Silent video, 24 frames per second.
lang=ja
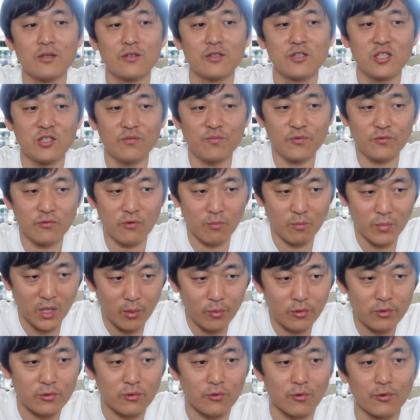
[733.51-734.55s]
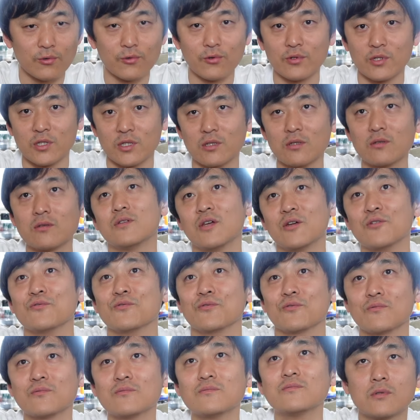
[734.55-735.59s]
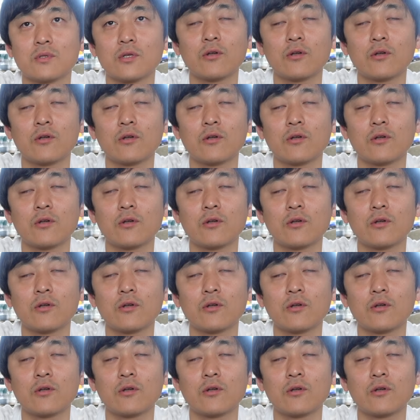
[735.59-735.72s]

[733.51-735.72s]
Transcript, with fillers: 自分を守る行動に出るんよ